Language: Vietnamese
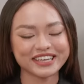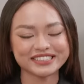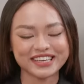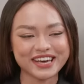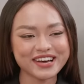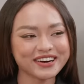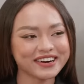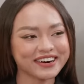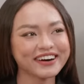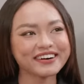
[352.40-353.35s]
Chia sẻ
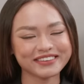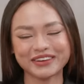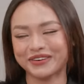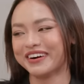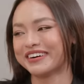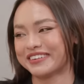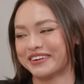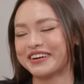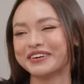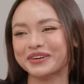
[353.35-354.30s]
hơn nhiều hơn
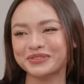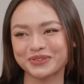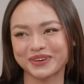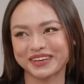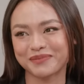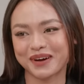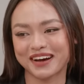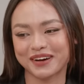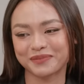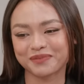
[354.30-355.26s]
nữa đó là câu chuyện
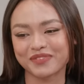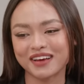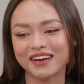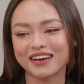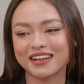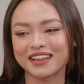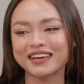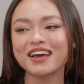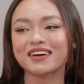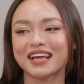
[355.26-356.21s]
mà
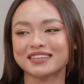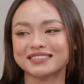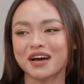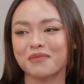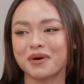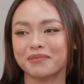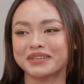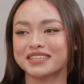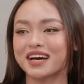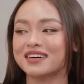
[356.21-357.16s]
lý do tại sao mà
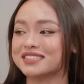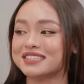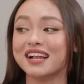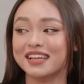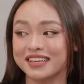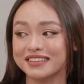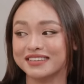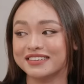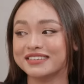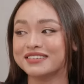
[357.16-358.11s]
mình cần stylist,
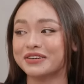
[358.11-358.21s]
những